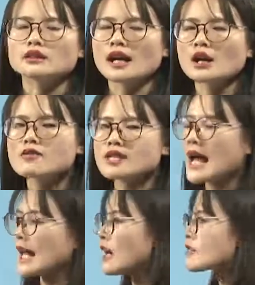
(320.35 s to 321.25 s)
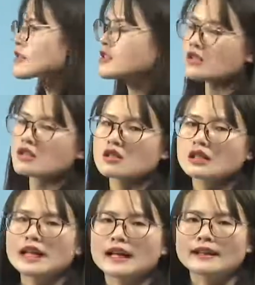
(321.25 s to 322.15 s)
然后材料四是
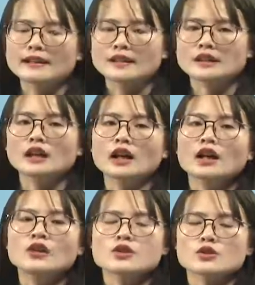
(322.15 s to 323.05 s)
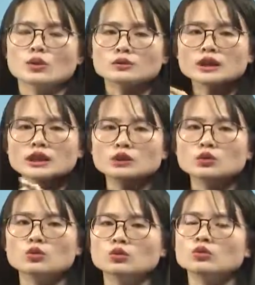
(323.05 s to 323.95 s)
列了一个这种地
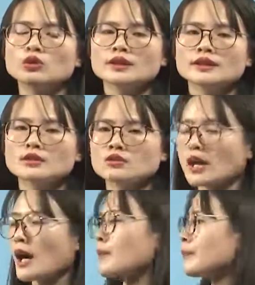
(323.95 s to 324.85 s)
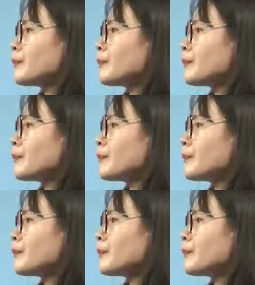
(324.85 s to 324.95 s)
图。主要